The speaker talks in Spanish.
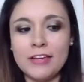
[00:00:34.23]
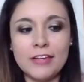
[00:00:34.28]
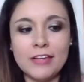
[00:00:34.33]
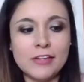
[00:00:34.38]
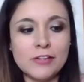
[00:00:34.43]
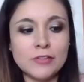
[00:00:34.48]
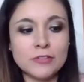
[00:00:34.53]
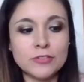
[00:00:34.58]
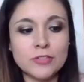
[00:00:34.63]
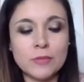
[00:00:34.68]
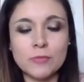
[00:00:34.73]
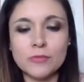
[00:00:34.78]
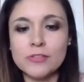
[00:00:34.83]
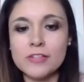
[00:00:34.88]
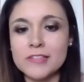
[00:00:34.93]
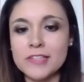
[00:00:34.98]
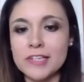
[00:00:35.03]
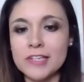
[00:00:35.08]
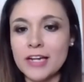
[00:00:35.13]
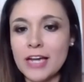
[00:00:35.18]
Eh, nos hemos
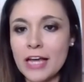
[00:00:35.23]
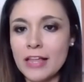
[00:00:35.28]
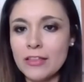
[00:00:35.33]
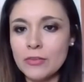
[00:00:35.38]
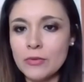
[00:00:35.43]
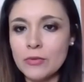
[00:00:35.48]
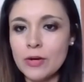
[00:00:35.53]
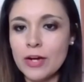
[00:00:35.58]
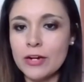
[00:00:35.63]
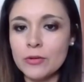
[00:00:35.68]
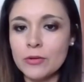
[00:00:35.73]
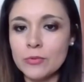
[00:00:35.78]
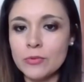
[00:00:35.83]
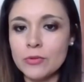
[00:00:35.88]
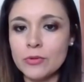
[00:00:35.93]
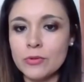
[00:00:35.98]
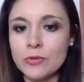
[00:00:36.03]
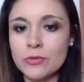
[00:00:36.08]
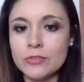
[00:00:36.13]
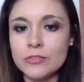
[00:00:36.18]
acercado a
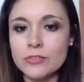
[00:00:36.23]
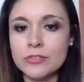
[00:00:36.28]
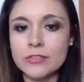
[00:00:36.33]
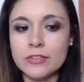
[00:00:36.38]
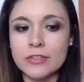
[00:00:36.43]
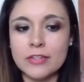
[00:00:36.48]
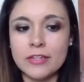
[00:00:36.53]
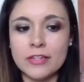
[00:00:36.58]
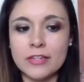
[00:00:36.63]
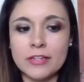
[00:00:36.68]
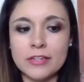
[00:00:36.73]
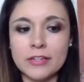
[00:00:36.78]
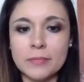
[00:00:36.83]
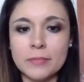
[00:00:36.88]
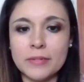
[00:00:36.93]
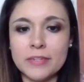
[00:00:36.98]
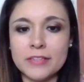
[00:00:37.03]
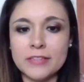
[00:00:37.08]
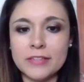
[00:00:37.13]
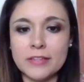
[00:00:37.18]
algunos eh,
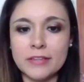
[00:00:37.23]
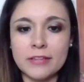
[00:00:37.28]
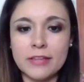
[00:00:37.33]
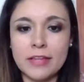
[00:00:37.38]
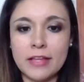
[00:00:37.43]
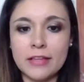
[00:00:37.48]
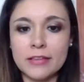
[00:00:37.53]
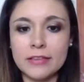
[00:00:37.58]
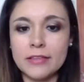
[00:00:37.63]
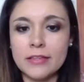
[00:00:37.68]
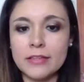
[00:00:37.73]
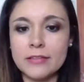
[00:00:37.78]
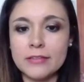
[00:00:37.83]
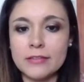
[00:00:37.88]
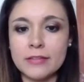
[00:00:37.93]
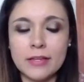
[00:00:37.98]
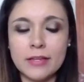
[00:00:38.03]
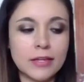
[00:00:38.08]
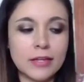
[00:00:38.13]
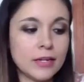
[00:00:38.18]
representantes
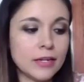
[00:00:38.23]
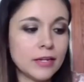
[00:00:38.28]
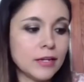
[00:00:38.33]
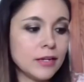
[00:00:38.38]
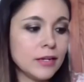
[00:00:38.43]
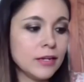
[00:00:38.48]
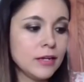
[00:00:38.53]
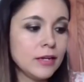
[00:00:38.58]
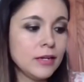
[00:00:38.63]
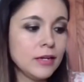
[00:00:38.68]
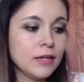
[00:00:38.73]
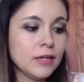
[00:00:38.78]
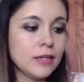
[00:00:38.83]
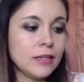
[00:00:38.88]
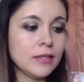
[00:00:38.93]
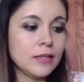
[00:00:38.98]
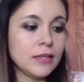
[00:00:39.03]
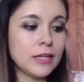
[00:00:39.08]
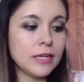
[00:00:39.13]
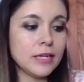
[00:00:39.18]
del,
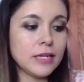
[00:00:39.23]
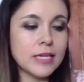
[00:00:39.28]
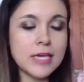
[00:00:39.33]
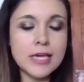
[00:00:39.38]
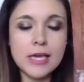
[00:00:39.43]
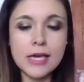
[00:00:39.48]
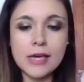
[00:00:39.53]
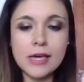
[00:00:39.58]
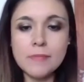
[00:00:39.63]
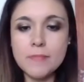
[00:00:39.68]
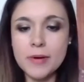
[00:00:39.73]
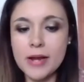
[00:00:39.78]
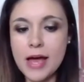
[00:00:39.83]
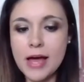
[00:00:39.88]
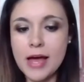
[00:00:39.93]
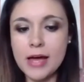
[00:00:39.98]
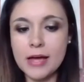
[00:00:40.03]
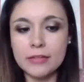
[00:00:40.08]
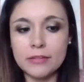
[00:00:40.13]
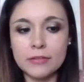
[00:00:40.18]
del, IE
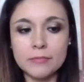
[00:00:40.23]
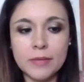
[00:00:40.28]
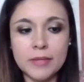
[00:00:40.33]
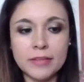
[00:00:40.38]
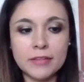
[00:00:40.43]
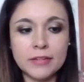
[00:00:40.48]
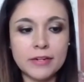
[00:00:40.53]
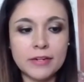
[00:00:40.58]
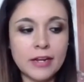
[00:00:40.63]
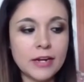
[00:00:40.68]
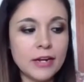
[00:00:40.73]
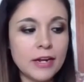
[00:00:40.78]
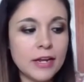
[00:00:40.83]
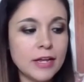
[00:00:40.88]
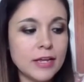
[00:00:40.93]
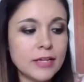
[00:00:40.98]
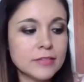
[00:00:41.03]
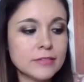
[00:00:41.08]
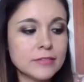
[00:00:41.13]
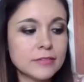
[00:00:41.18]
para mantener
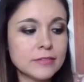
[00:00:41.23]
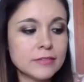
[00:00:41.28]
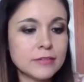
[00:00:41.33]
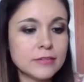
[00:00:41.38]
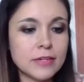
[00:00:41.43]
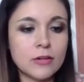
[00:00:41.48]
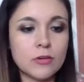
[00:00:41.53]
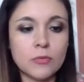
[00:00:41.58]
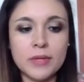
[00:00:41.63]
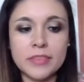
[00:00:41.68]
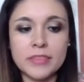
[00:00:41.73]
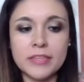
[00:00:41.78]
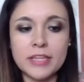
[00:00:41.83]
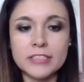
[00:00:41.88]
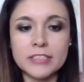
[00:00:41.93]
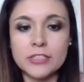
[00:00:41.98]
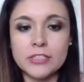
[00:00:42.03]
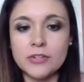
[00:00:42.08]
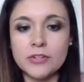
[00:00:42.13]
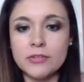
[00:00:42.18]
las
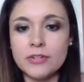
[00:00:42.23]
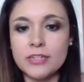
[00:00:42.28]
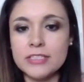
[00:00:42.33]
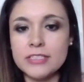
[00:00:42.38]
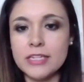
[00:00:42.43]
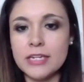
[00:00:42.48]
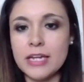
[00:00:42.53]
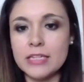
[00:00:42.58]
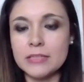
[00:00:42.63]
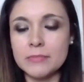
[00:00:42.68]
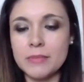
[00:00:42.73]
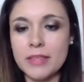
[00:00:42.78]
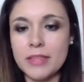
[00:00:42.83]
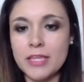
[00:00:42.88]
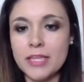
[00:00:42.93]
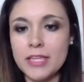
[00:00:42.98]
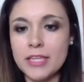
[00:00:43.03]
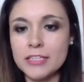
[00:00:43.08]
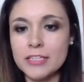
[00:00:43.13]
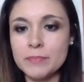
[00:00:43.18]
recomendaciones y las
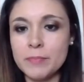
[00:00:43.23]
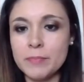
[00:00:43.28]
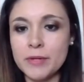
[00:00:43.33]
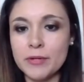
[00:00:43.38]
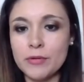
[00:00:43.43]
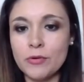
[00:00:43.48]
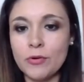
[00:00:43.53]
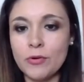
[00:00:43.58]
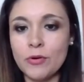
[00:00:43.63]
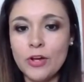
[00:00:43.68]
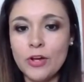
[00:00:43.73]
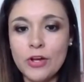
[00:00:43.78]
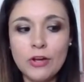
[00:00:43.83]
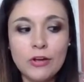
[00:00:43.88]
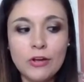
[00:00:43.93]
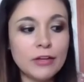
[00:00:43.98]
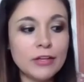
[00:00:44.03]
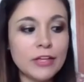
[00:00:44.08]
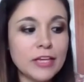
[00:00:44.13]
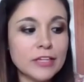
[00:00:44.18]
medidas, pero
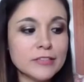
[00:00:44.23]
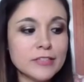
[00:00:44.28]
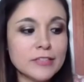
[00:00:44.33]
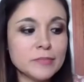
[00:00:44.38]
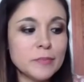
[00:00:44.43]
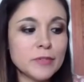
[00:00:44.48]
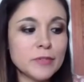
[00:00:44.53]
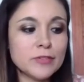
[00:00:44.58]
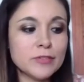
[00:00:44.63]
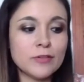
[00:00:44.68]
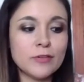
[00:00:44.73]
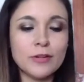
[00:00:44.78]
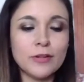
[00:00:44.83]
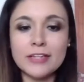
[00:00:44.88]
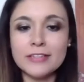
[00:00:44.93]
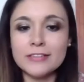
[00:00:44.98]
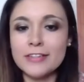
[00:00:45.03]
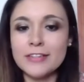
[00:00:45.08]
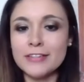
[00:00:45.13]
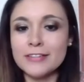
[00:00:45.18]
esas
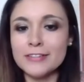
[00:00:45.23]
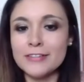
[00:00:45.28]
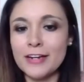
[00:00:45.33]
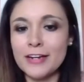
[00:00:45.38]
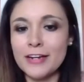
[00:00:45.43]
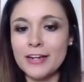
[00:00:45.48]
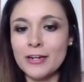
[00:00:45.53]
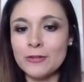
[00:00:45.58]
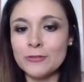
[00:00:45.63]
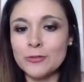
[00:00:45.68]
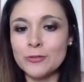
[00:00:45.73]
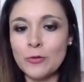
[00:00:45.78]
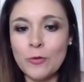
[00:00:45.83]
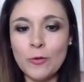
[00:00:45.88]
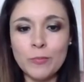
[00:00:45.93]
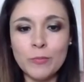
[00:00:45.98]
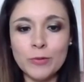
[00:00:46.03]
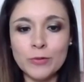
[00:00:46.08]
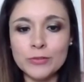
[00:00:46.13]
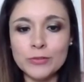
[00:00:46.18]
personas que están en los
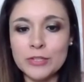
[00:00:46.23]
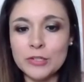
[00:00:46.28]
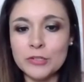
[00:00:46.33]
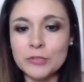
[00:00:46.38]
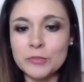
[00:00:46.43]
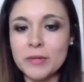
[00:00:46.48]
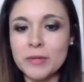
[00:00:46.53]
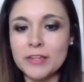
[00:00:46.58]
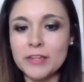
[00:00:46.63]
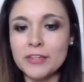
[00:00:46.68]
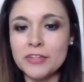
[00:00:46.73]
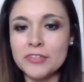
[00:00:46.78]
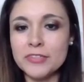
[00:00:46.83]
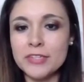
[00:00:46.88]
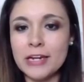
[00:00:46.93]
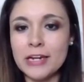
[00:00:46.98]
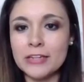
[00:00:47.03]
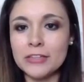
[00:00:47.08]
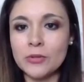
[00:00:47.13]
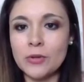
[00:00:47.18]
grupos, en los partidos
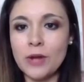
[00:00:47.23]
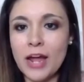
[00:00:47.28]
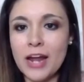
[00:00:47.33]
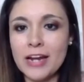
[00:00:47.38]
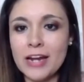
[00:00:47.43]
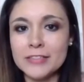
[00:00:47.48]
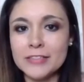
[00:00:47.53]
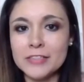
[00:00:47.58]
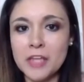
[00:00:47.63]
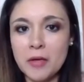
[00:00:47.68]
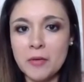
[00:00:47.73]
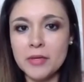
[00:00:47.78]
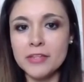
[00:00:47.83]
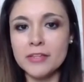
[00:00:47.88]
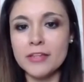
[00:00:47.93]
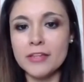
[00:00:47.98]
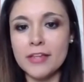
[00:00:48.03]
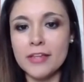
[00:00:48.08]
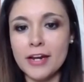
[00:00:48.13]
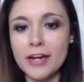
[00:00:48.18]
electorales, deben
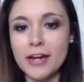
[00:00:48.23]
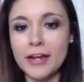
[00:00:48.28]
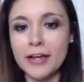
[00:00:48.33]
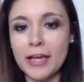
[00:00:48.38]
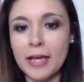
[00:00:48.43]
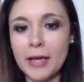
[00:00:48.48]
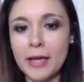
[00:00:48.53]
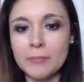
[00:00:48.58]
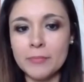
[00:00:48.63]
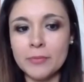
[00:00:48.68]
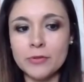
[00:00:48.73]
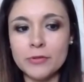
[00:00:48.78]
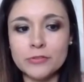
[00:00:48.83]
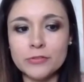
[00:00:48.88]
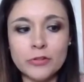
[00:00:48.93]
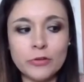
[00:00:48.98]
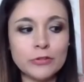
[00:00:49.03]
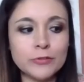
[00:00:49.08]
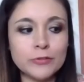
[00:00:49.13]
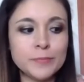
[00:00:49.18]
de dar el ejemplo,
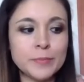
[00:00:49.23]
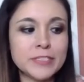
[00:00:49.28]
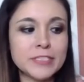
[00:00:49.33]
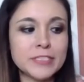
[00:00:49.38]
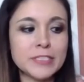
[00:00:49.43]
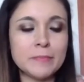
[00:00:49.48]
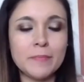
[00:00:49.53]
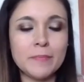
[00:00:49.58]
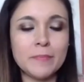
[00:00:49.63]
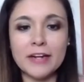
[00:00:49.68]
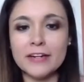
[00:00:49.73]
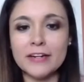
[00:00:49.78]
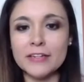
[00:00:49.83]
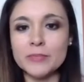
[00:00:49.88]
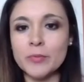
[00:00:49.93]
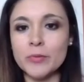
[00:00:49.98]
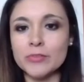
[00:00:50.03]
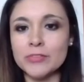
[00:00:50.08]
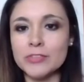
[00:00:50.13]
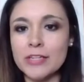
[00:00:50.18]
son los principales
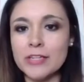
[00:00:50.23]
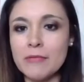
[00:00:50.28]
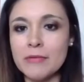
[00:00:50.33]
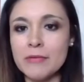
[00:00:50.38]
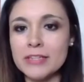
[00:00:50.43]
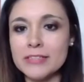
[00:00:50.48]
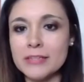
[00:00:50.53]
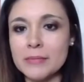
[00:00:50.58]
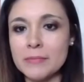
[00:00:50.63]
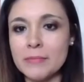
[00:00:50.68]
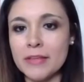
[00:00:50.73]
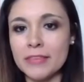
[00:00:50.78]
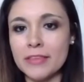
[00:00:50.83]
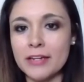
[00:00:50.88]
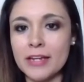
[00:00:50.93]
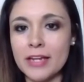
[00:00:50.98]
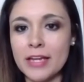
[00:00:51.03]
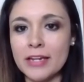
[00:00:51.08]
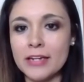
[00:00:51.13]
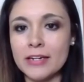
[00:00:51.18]
responsables de
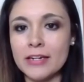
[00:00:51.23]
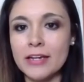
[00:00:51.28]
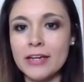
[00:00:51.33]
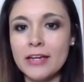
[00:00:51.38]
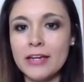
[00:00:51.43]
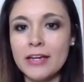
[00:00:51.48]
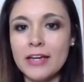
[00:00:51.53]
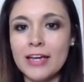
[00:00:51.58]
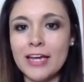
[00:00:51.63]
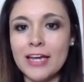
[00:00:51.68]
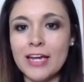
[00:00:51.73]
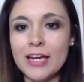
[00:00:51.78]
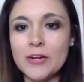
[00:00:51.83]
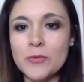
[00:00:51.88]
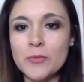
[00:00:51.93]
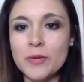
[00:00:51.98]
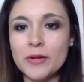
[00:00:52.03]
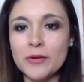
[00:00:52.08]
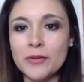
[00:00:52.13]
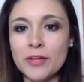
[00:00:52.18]
mantener el
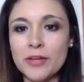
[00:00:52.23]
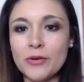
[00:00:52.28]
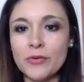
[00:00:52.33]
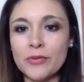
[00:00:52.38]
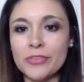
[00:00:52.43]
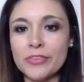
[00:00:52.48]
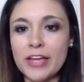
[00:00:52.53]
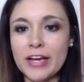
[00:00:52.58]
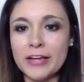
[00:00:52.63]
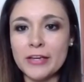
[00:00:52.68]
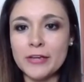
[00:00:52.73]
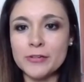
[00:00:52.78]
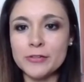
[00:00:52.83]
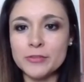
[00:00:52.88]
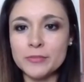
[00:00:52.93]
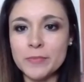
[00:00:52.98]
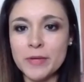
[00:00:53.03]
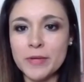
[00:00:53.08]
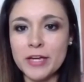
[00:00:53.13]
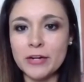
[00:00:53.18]
número de
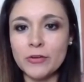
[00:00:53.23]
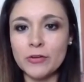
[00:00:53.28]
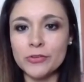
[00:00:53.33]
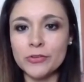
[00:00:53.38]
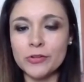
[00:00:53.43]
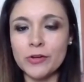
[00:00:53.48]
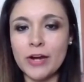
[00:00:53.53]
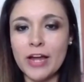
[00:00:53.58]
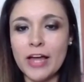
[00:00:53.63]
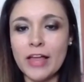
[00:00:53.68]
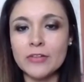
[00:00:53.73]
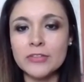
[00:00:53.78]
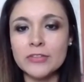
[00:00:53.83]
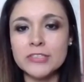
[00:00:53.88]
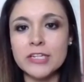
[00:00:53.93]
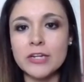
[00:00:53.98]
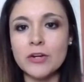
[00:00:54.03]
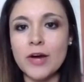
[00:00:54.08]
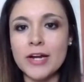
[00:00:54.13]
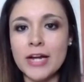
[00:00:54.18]
contagios bien controlados
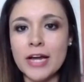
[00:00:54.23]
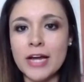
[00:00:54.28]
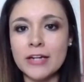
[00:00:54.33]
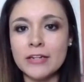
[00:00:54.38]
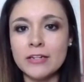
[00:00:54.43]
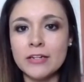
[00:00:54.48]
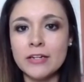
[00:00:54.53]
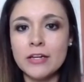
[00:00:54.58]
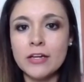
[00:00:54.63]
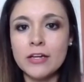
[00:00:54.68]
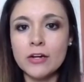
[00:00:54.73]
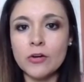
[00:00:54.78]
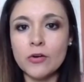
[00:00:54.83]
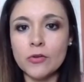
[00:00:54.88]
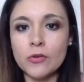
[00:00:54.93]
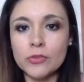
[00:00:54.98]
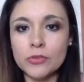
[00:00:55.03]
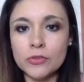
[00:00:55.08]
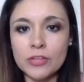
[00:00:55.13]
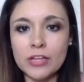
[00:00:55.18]
y lo harán
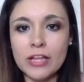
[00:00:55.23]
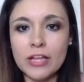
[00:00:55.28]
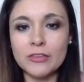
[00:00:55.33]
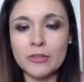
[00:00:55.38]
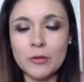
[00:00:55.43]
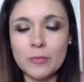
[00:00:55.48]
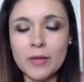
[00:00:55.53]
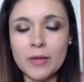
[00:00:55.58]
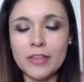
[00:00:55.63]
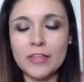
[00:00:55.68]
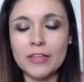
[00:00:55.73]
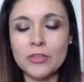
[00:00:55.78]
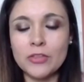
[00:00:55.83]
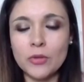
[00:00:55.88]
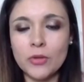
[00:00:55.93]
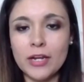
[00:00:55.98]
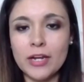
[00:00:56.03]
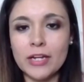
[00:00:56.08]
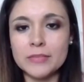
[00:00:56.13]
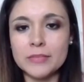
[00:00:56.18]
con la toma de
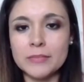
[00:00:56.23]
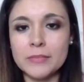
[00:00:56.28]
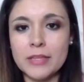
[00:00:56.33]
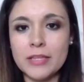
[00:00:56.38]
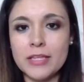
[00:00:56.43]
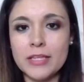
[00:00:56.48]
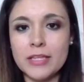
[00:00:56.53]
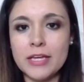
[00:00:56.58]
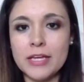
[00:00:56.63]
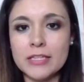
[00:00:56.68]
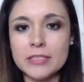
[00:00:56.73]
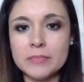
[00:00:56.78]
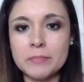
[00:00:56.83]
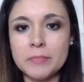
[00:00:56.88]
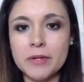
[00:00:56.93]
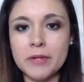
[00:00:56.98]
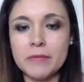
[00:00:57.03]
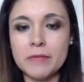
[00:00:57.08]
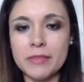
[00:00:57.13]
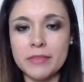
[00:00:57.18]
todas las medidas
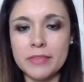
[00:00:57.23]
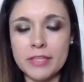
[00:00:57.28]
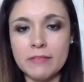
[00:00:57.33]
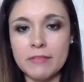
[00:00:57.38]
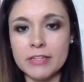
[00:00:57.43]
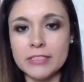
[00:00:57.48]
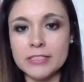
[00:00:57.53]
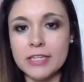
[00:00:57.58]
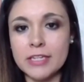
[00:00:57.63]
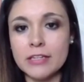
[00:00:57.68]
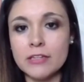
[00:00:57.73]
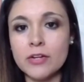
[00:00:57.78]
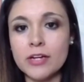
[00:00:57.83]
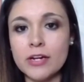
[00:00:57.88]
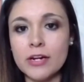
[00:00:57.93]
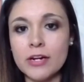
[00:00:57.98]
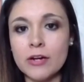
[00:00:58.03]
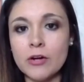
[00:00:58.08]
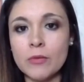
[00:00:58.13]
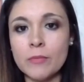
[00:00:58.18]
preventivas. ¿Qué es lo que
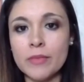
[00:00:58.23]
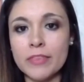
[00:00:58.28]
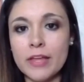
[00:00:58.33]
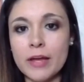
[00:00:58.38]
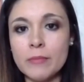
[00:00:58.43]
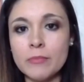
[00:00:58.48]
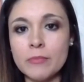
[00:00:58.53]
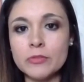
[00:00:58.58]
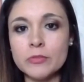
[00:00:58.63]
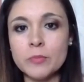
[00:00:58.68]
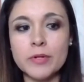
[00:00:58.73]
recomendamos?